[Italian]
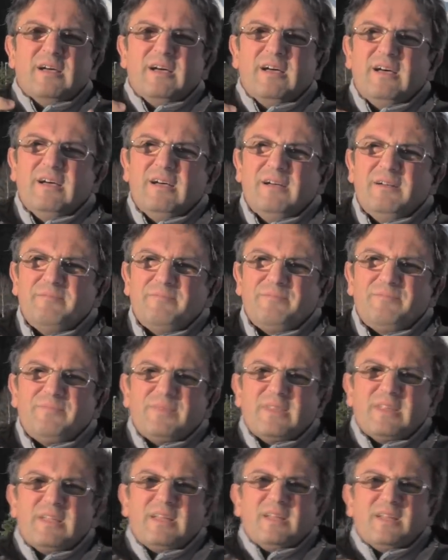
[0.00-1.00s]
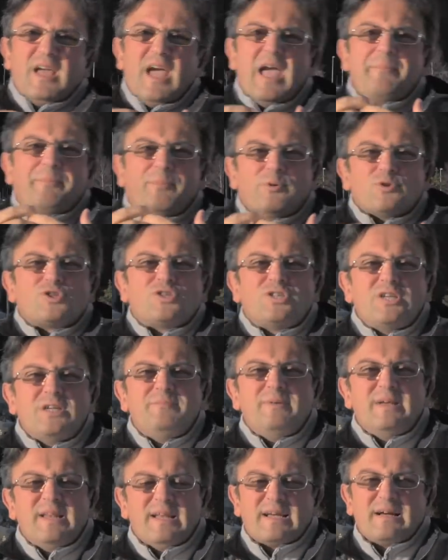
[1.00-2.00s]
Eh, è
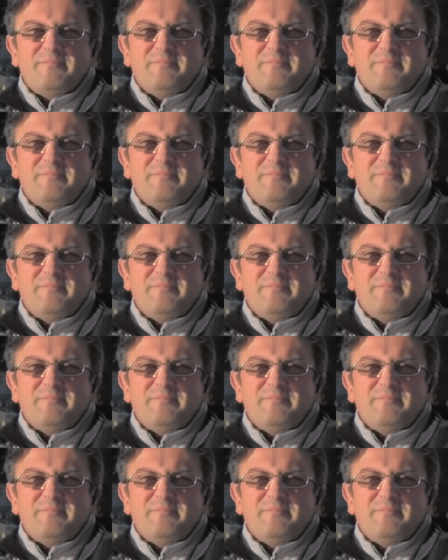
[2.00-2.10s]
possibile